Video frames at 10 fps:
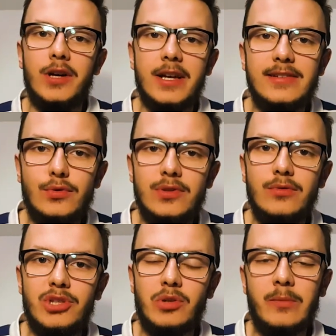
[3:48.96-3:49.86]

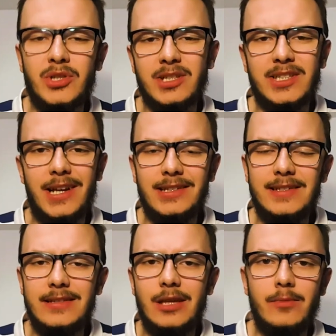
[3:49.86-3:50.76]
okresu, gdy uczyłem się
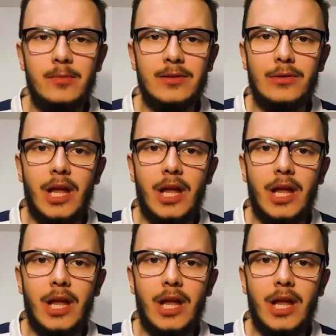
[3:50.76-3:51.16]
tradycyjnymi